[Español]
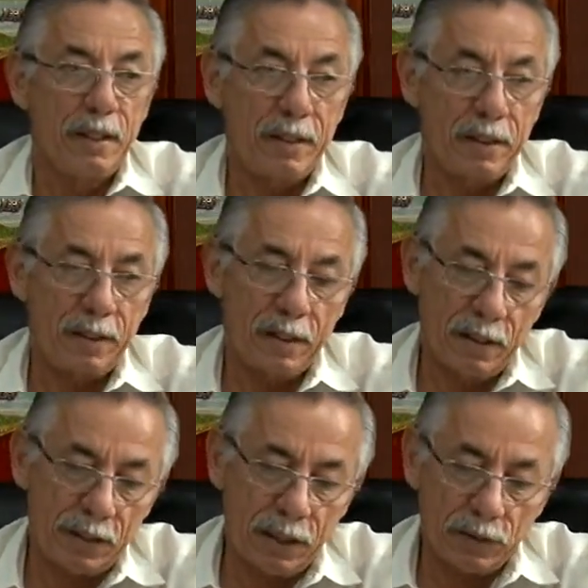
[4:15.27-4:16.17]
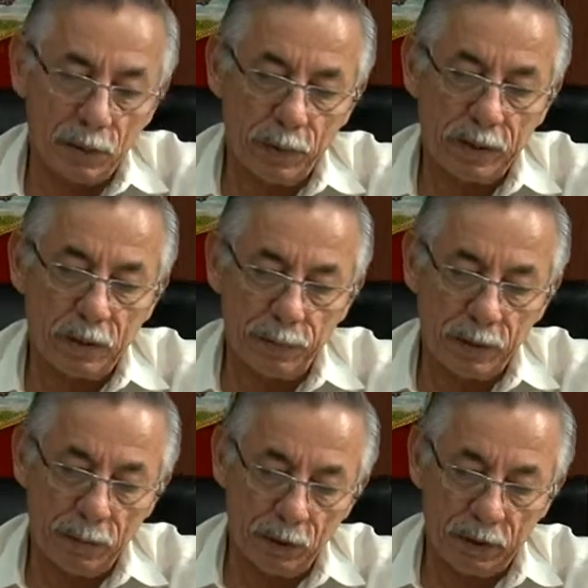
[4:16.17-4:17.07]
En el caso nuestro,
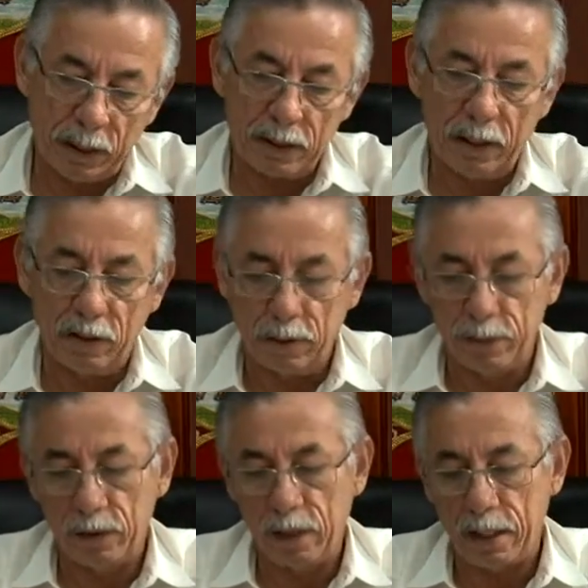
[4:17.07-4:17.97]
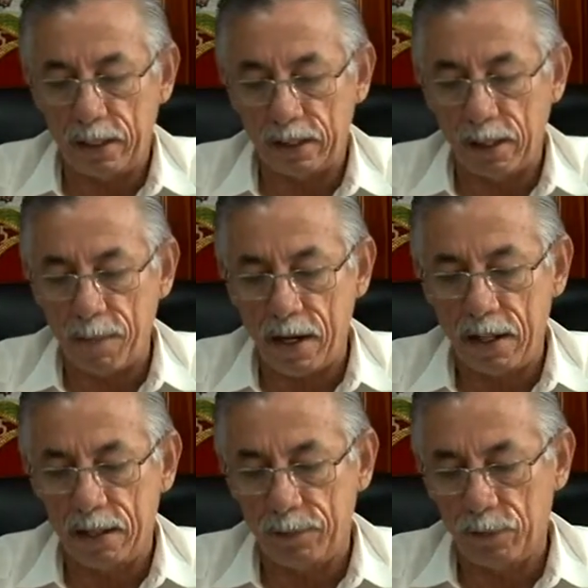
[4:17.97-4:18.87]
pues hemos tratado de mejorar el
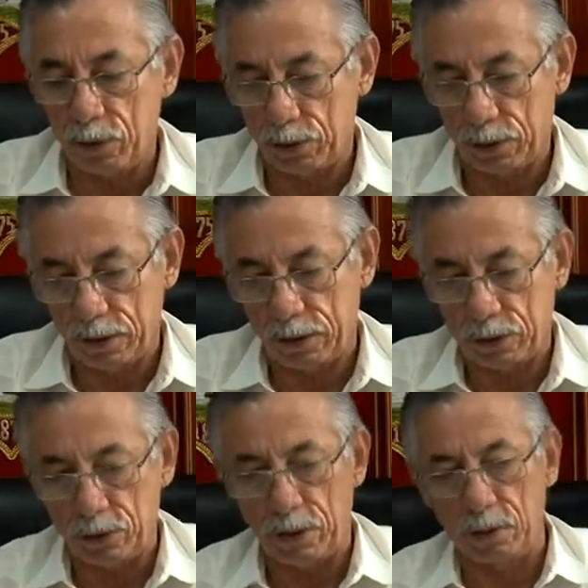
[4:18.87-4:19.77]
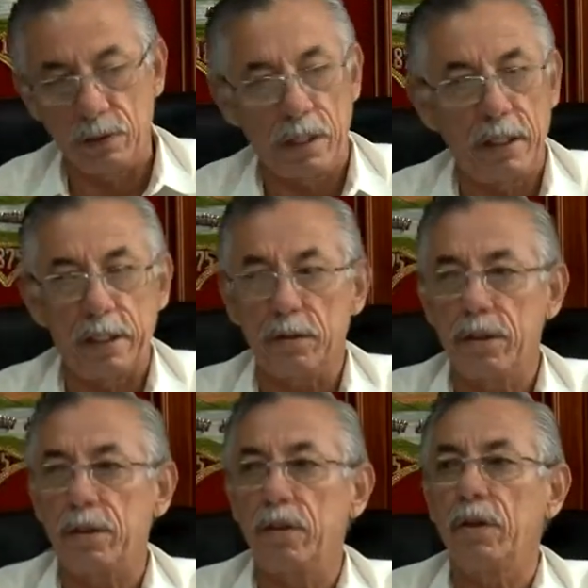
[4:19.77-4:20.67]
camal, hemos eh, hecho algunas
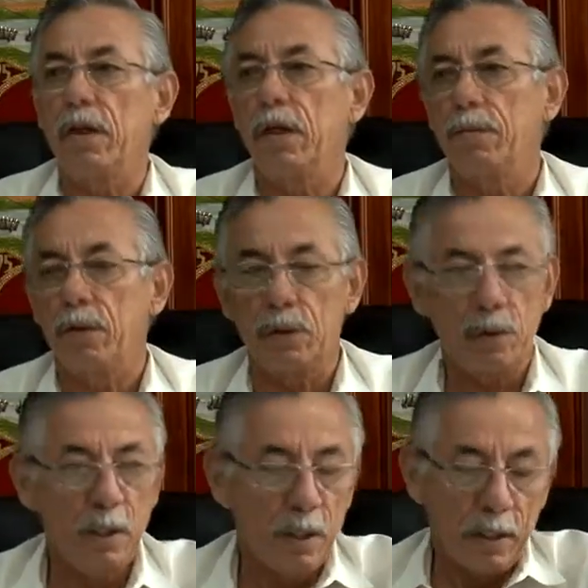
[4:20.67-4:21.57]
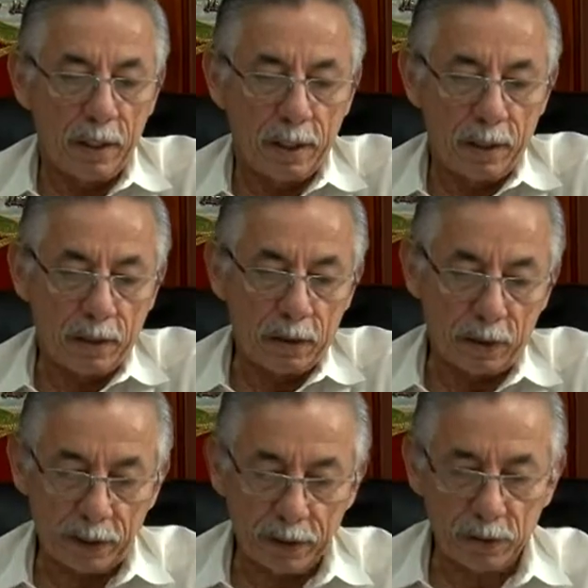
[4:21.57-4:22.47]
adecuaciones, hemos eh,
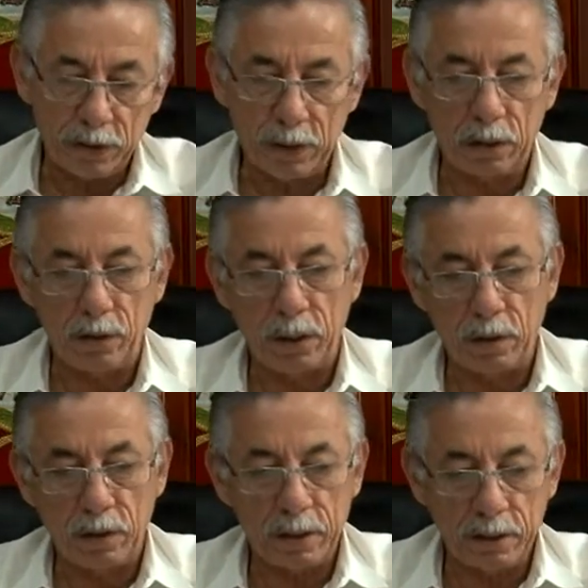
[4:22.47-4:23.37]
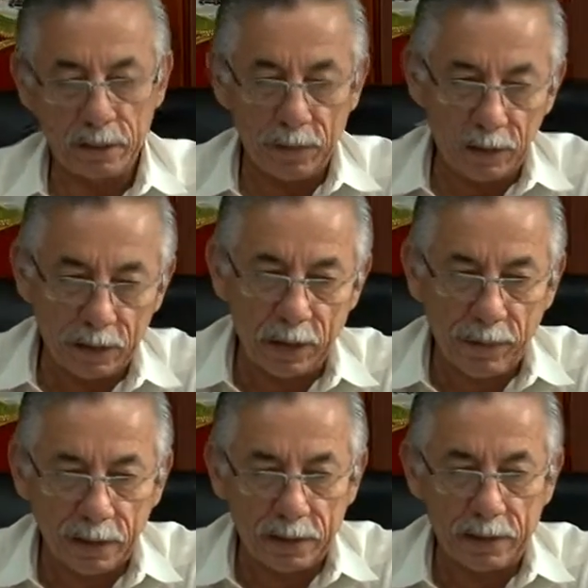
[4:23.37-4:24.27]
corregido ciertos errores y
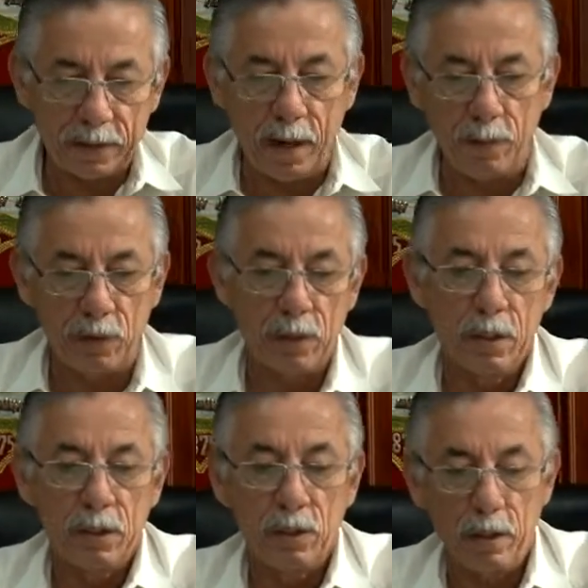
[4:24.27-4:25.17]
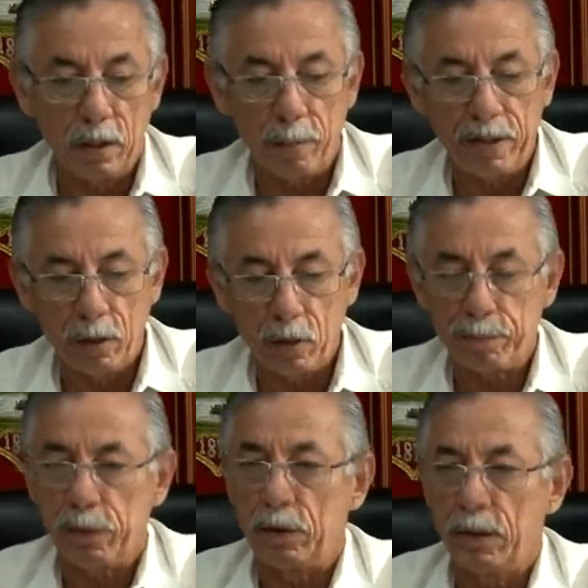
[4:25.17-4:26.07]
evidentemente estamos, no es lo mejor,
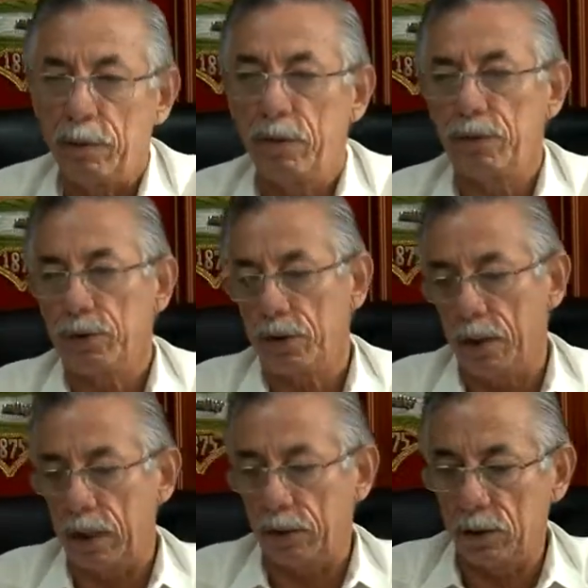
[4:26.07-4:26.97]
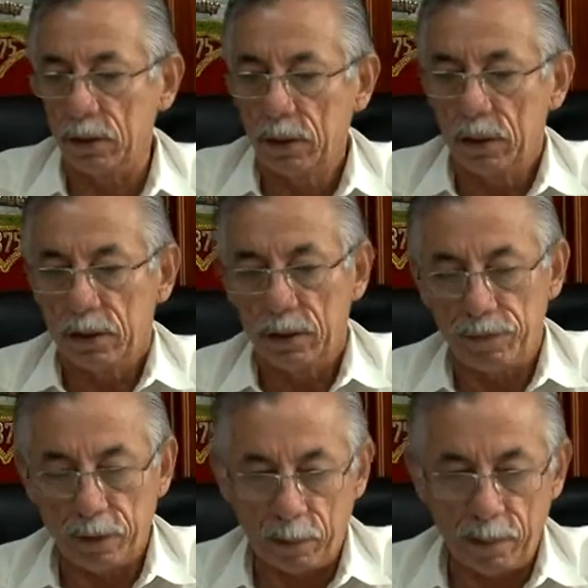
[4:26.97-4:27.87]
pero estamos funcionando de
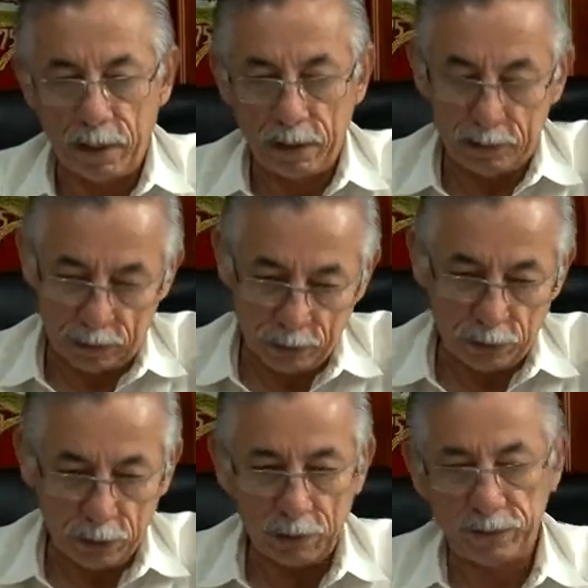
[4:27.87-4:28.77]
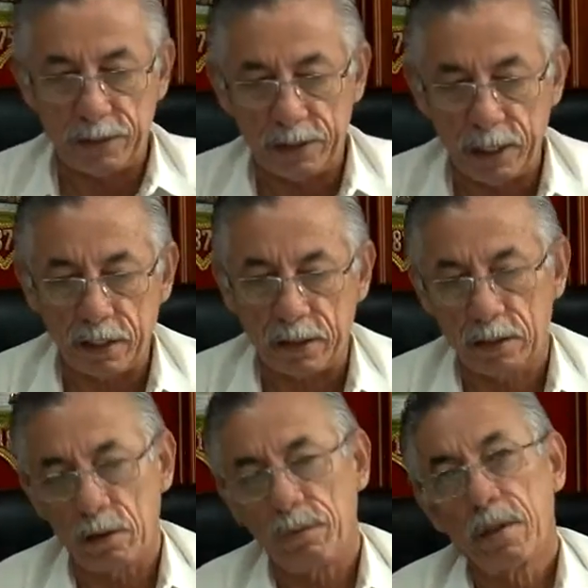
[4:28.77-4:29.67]
forma, creo yo, eficiente,
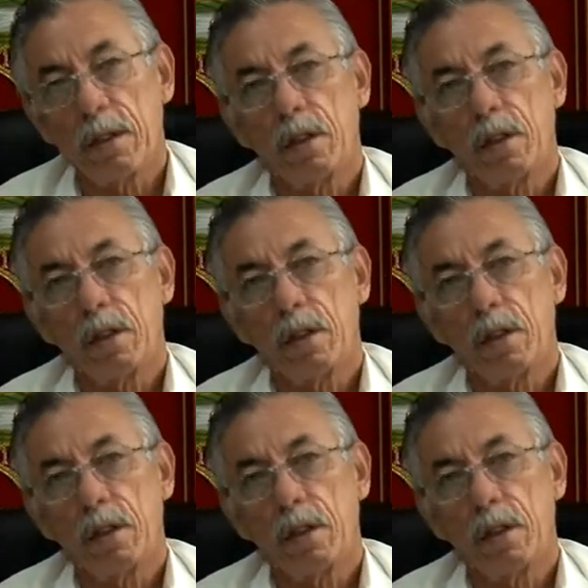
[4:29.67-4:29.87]
¿no?